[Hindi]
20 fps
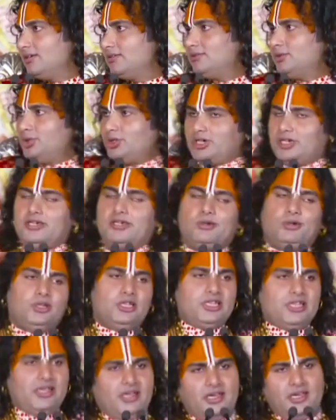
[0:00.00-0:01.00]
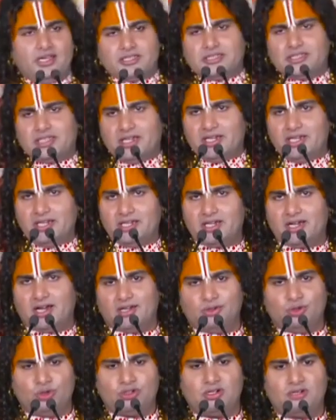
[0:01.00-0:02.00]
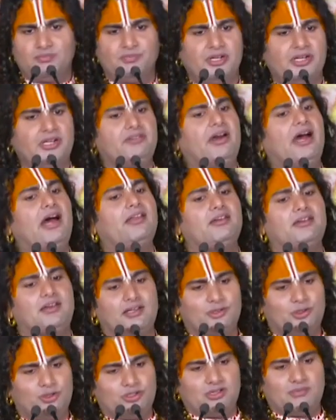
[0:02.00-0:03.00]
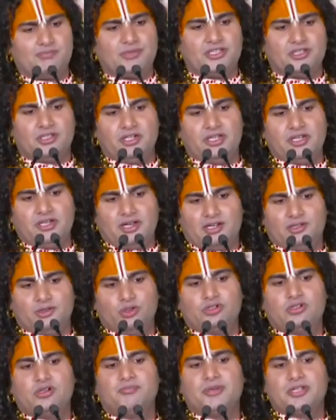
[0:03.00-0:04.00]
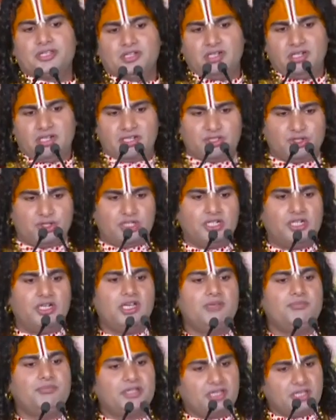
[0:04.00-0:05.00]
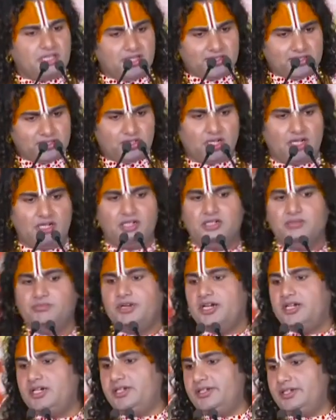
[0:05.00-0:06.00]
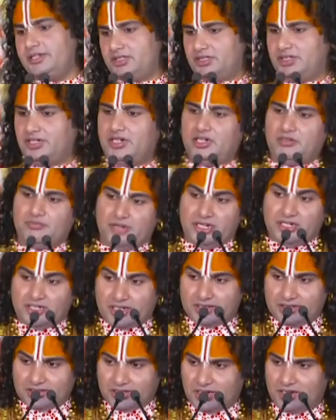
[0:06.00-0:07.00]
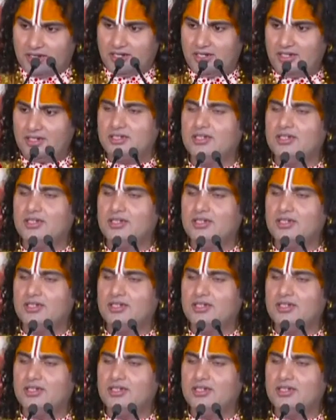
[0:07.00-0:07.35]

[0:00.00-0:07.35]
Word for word: दुखी होते हैं शरीर का दुख परिवार का दुख पत्नी का दुख पत्नी अच्छी नहीं पति अच्छा नहीं बेटी अच्छी नहीं बेटा अच्छा नहीं